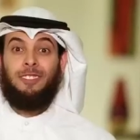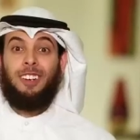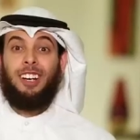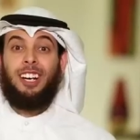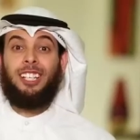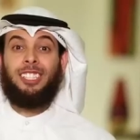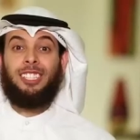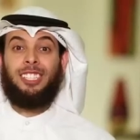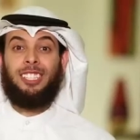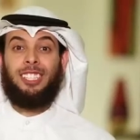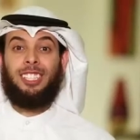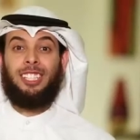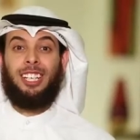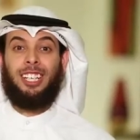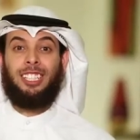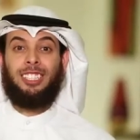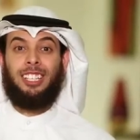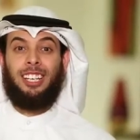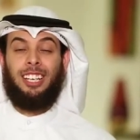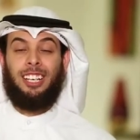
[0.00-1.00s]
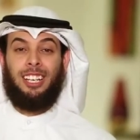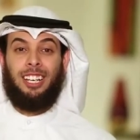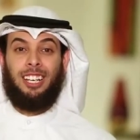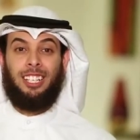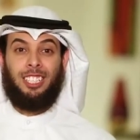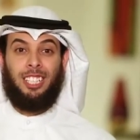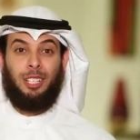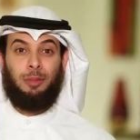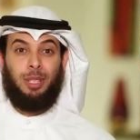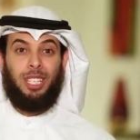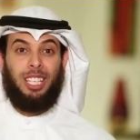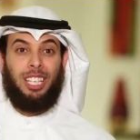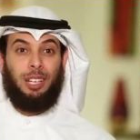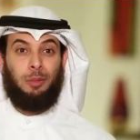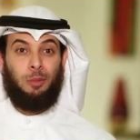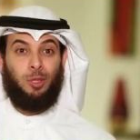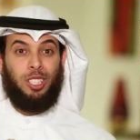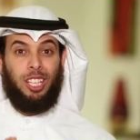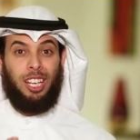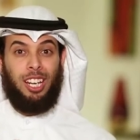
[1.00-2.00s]
доски, тесно примыкающие
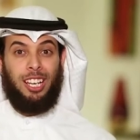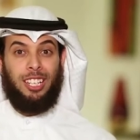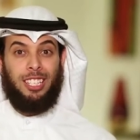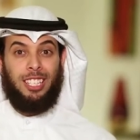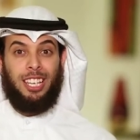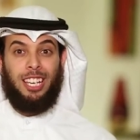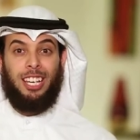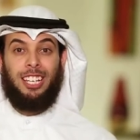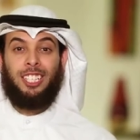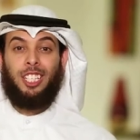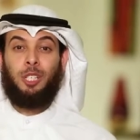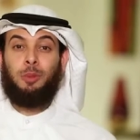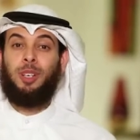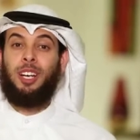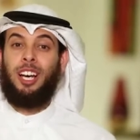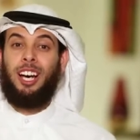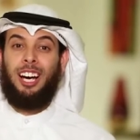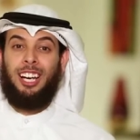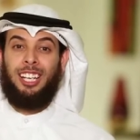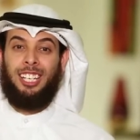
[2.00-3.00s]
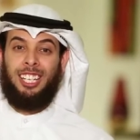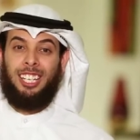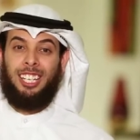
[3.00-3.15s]
друг к другу, практически